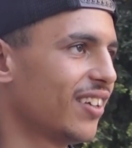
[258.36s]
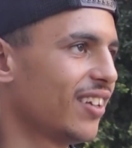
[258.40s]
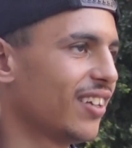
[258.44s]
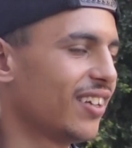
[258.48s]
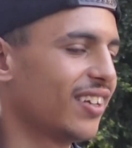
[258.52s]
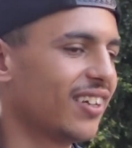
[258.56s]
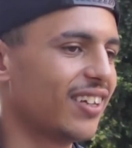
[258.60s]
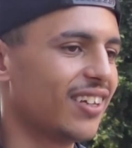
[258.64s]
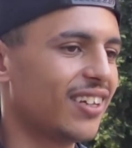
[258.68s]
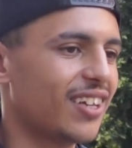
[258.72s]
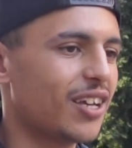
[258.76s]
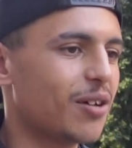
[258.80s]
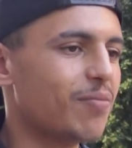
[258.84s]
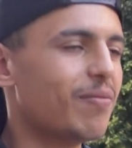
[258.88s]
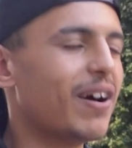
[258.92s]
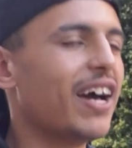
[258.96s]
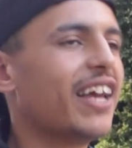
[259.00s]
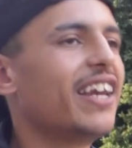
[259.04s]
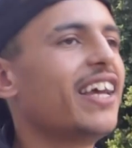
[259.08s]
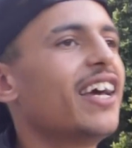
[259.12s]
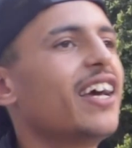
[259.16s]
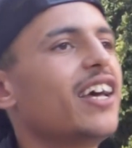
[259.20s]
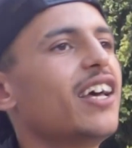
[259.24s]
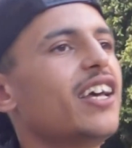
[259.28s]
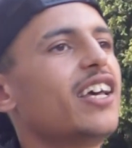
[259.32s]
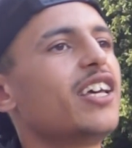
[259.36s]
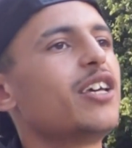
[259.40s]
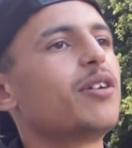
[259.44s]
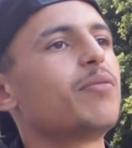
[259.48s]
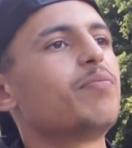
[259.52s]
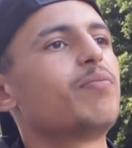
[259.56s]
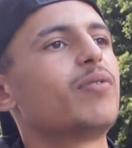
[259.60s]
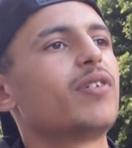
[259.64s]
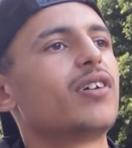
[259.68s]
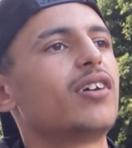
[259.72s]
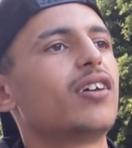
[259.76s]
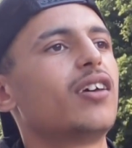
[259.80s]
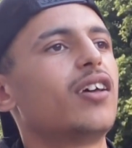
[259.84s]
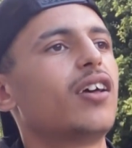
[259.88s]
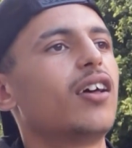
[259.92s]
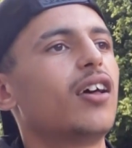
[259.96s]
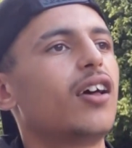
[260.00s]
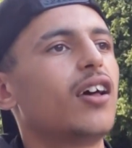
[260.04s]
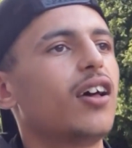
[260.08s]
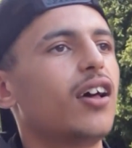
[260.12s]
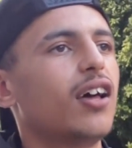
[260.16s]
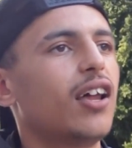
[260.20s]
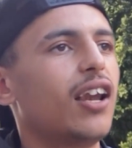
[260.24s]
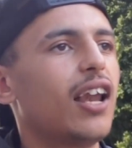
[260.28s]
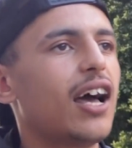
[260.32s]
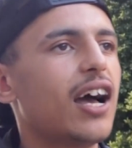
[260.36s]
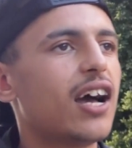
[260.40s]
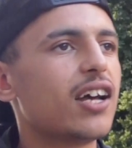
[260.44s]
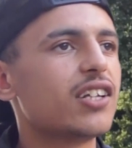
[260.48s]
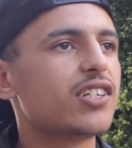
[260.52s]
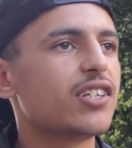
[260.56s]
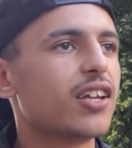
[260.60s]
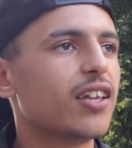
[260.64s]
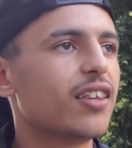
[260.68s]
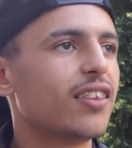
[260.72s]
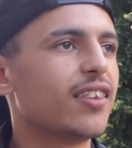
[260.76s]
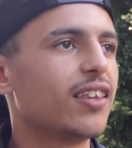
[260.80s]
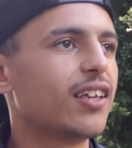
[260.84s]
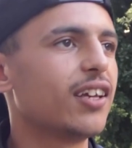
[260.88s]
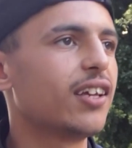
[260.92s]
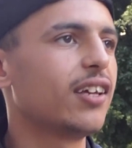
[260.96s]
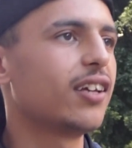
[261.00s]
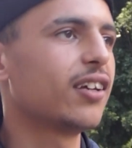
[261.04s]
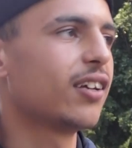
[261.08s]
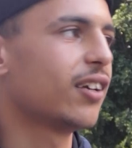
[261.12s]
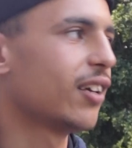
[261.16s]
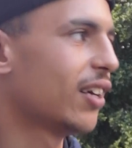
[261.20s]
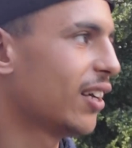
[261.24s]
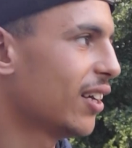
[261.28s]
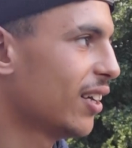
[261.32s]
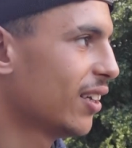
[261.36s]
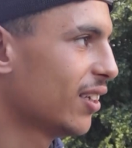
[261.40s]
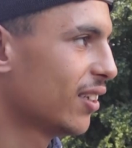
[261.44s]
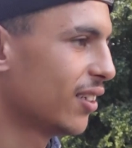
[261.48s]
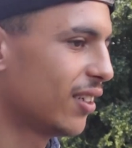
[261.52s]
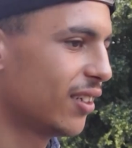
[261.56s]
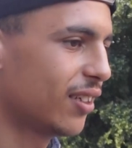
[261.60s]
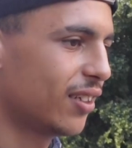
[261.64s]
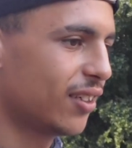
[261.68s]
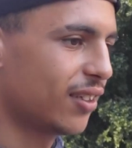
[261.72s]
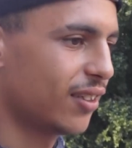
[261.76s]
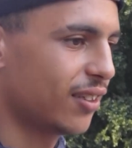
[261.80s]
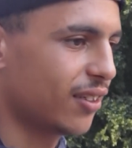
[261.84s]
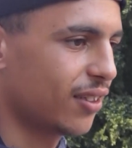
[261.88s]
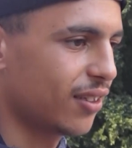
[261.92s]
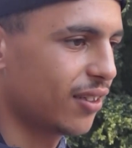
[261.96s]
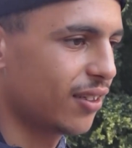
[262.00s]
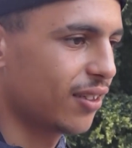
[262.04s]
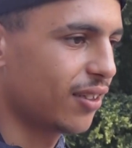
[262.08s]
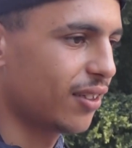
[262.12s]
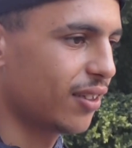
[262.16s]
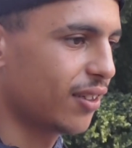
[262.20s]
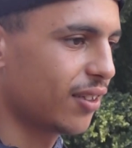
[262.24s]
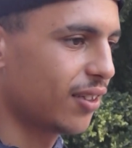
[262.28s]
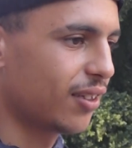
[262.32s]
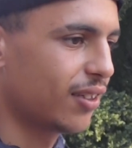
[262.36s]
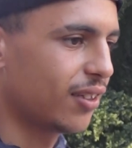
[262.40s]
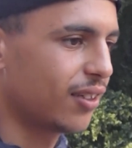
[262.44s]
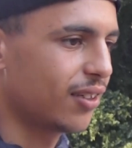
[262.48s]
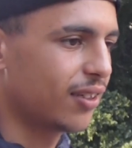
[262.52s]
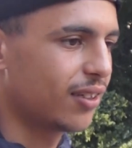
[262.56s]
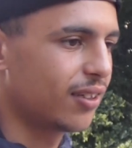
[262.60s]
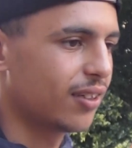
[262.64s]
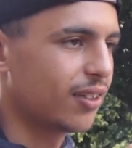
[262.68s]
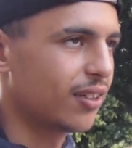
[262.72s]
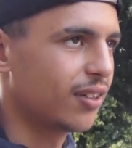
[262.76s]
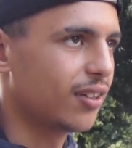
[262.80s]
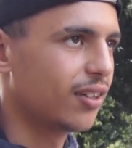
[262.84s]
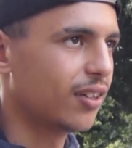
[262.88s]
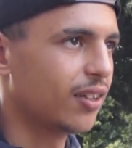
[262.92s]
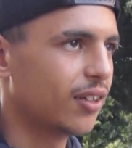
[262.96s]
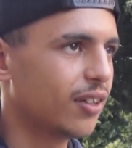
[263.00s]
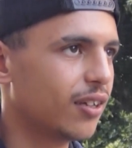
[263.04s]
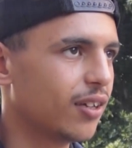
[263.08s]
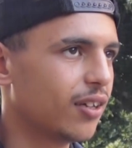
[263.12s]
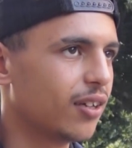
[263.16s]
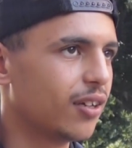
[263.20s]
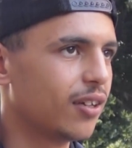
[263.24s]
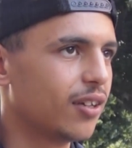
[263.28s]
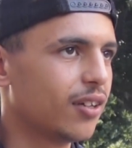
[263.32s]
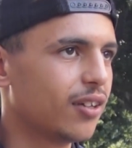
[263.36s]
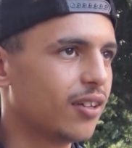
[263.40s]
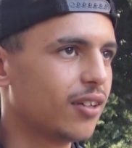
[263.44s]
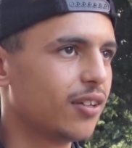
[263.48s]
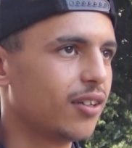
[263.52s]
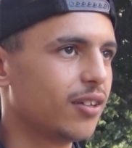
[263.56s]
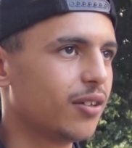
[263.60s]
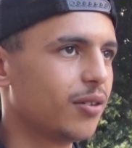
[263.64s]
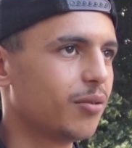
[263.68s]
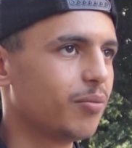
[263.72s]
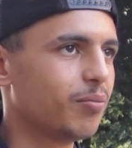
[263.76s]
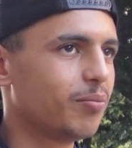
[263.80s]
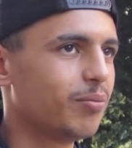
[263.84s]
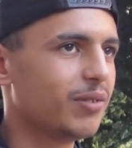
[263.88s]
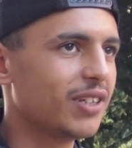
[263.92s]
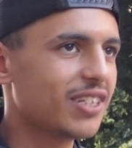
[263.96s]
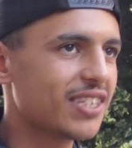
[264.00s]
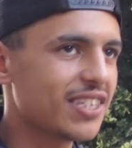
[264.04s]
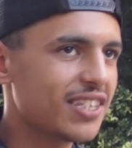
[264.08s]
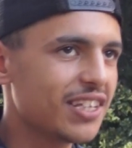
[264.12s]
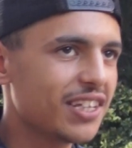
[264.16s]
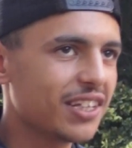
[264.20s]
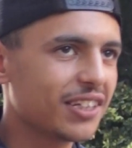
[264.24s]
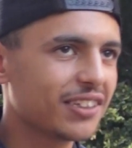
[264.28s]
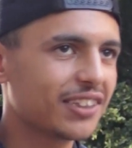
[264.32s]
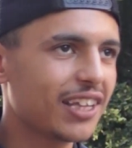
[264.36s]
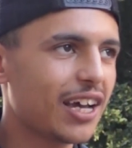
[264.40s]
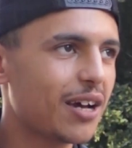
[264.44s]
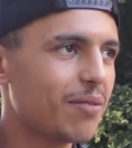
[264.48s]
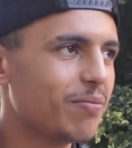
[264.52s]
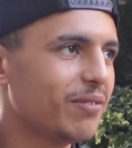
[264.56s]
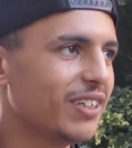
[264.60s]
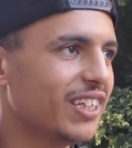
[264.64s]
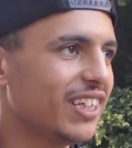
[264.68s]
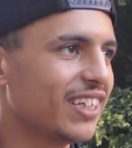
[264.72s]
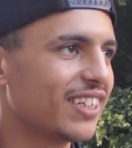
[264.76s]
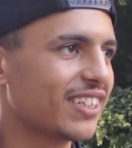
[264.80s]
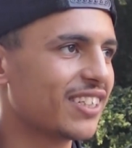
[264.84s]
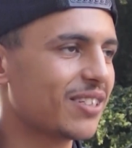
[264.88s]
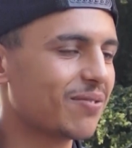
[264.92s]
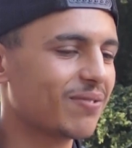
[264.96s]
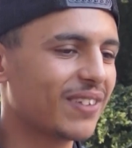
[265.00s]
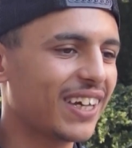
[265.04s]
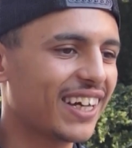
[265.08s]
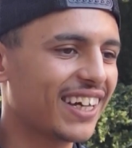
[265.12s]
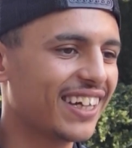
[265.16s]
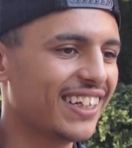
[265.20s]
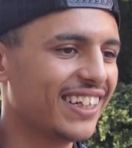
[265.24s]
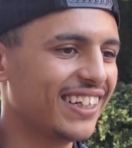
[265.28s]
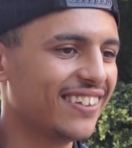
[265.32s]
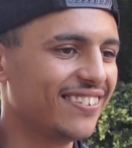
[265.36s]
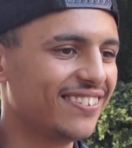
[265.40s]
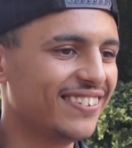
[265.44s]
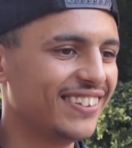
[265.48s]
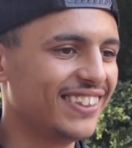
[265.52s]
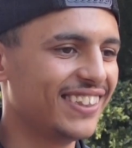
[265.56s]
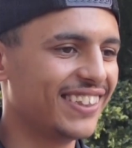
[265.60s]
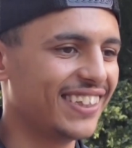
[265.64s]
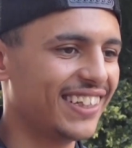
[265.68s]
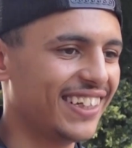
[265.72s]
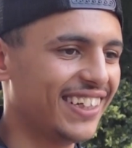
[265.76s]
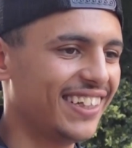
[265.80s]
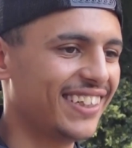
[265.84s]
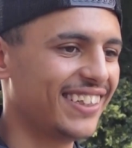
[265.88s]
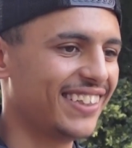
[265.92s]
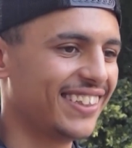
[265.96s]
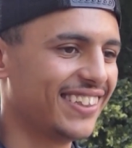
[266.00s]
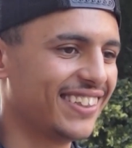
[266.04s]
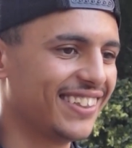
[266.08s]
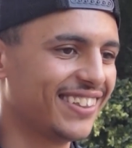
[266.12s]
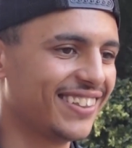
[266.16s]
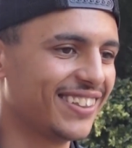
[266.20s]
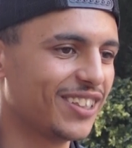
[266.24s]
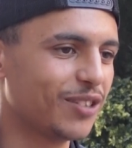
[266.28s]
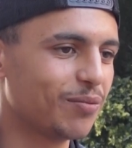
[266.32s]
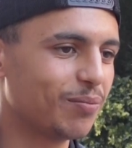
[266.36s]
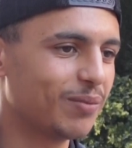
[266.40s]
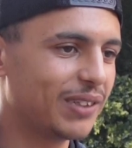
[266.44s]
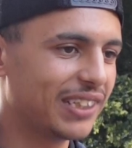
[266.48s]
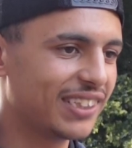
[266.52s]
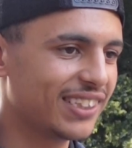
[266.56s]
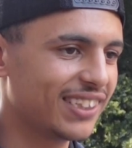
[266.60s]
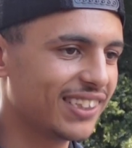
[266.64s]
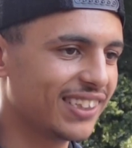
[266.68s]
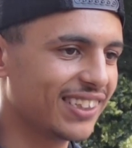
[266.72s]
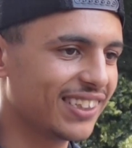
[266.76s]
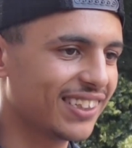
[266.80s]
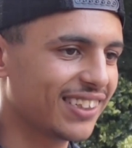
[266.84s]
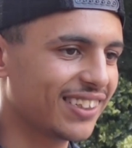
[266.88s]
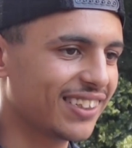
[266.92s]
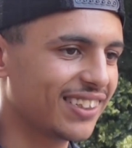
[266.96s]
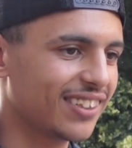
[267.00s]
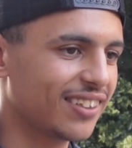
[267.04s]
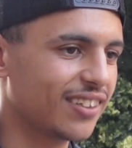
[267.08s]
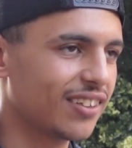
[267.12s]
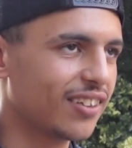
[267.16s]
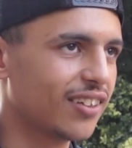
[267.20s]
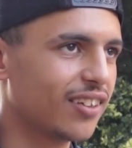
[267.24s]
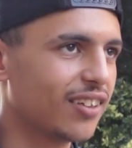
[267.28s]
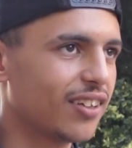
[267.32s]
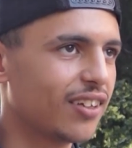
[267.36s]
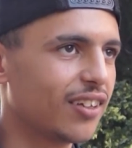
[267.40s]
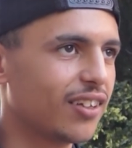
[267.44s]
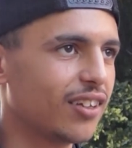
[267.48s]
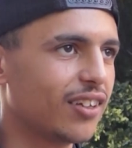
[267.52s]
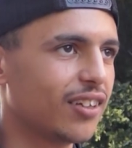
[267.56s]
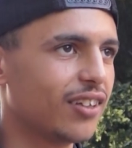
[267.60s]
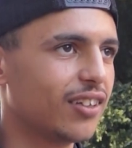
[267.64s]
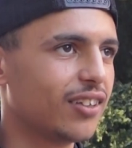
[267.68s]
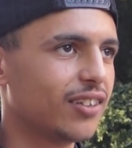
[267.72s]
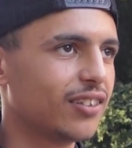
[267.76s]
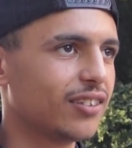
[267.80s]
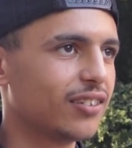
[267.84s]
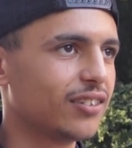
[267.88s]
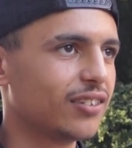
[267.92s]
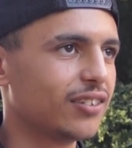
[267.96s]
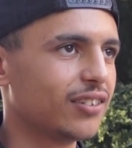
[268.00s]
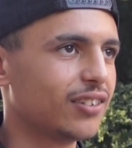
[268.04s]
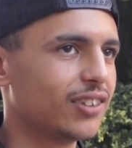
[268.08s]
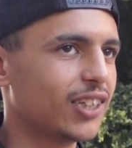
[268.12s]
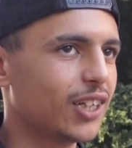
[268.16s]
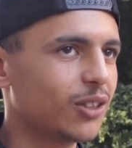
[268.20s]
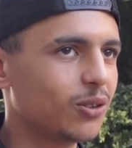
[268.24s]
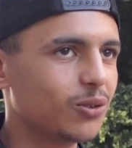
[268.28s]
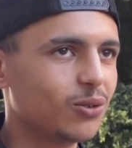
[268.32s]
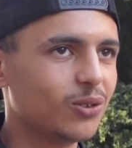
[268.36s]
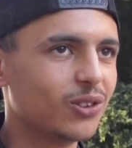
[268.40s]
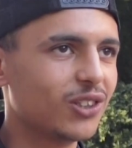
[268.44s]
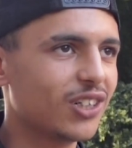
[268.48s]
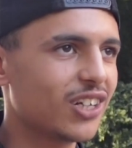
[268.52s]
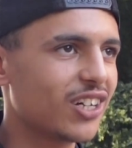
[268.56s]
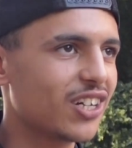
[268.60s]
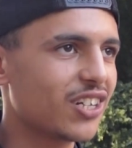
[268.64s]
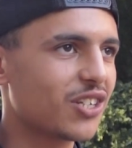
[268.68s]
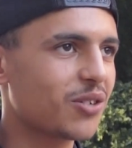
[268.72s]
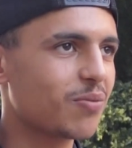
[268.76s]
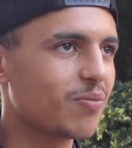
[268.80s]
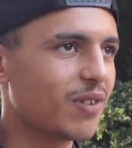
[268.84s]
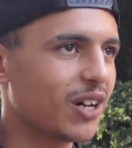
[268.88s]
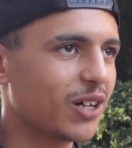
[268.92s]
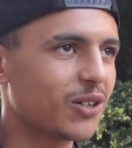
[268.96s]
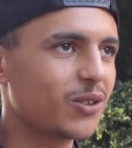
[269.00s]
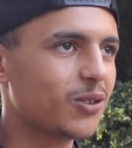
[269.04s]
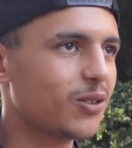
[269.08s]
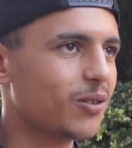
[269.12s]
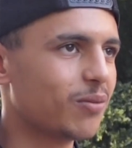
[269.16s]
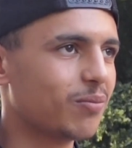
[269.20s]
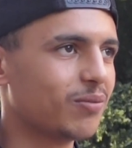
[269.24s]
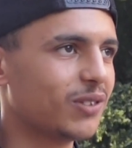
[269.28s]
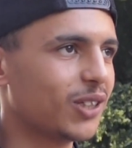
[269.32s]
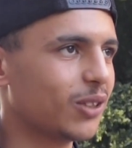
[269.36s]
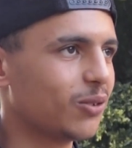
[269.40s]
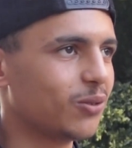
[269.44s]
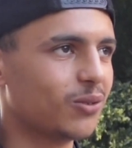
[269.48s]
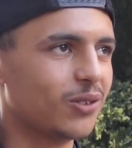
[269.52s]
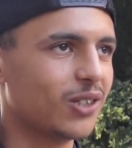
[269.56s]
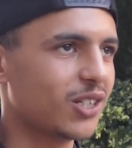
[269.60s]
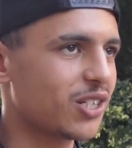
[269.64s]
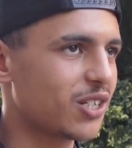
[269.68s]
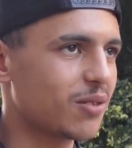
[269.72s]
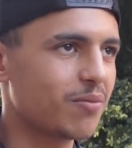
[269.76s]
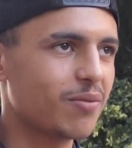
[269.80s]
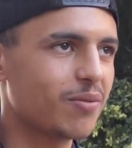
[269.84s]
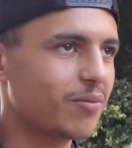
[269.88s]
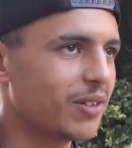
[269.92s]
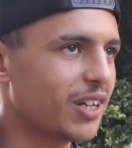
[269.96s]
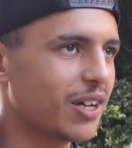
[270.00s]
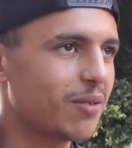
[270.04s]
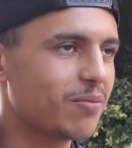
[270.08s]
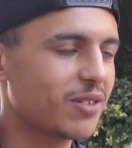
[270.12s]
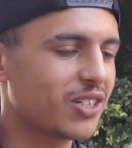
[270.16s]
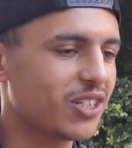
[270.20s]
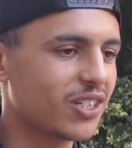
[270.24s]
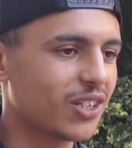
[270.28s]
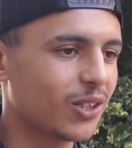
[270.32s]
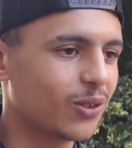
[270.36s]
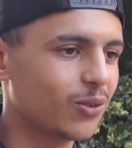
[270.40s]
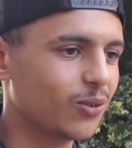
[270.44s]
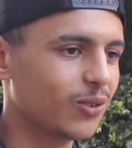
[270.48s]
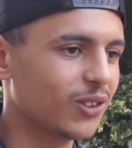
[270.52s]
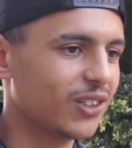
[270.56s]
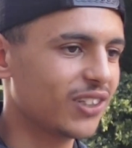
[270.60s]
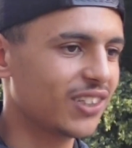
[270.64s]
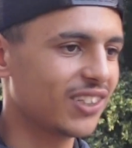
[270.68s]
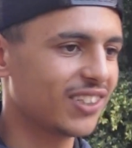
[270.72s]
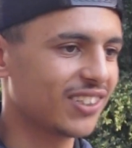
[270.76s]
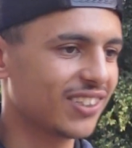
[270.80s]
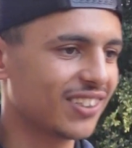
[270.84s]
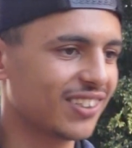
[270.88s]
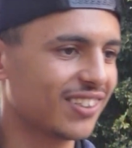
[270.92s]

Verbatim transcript: يعني. هل انه انت مع او ضد التاتواج وال والبيرسينغ؟ بيرسينغ تاع بنات دخلنا فيها تاتواج تاتواج مغروم تاتواج اما ما نعملش تاتواج